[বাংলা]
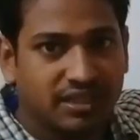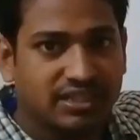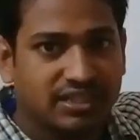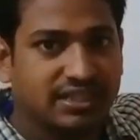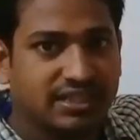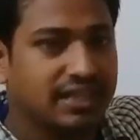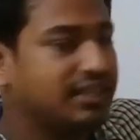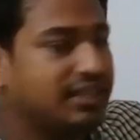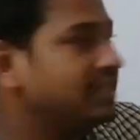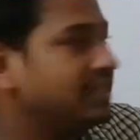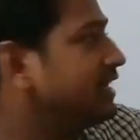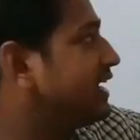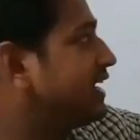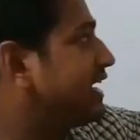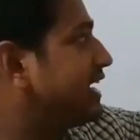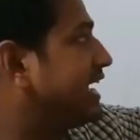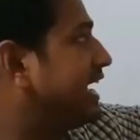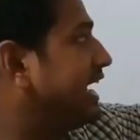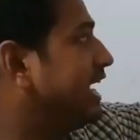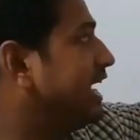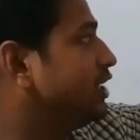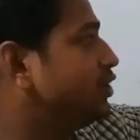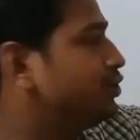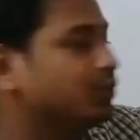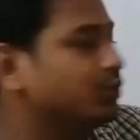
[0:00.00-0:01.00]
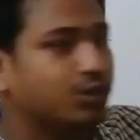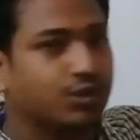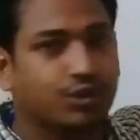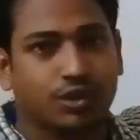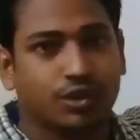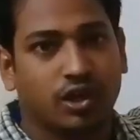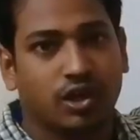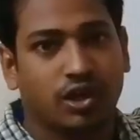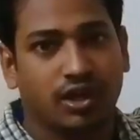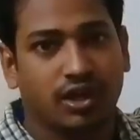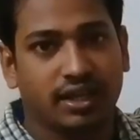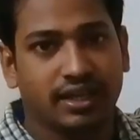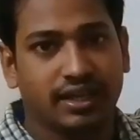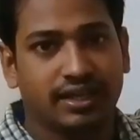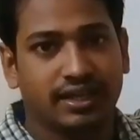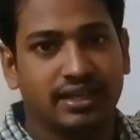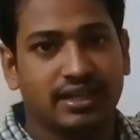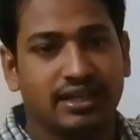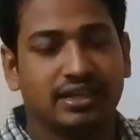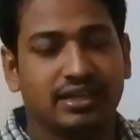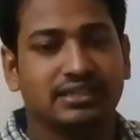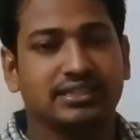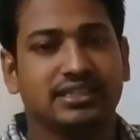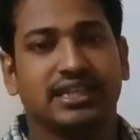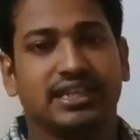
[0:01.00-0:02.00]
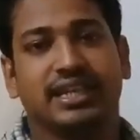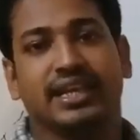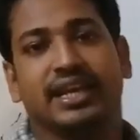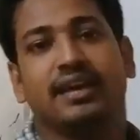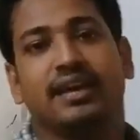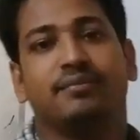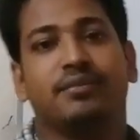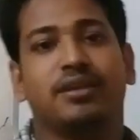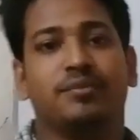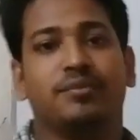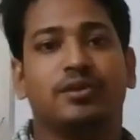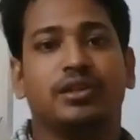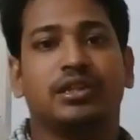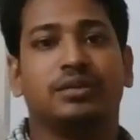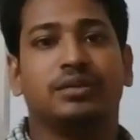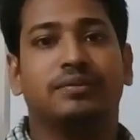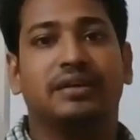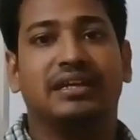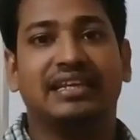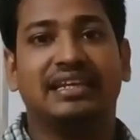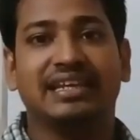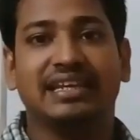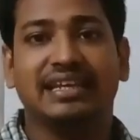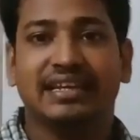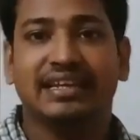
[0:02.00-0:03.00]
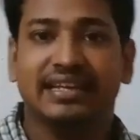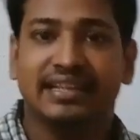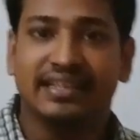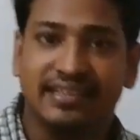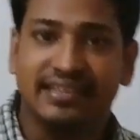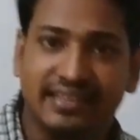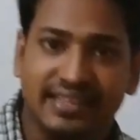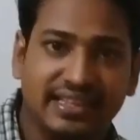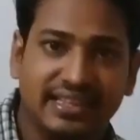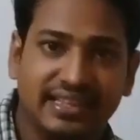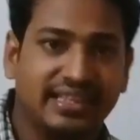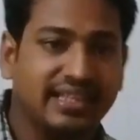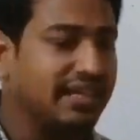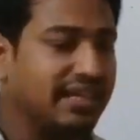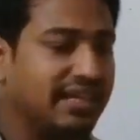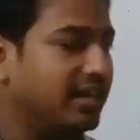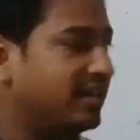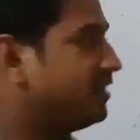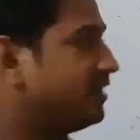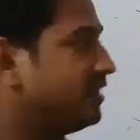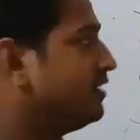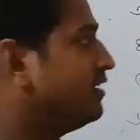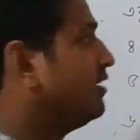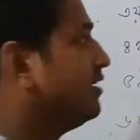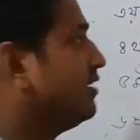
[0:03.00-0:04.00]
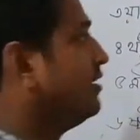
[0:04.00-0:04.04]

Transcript: শব্দের সাথে কে যুক্ত হয় সেটাকে আমরা বলতে পারি দ্বিতীয়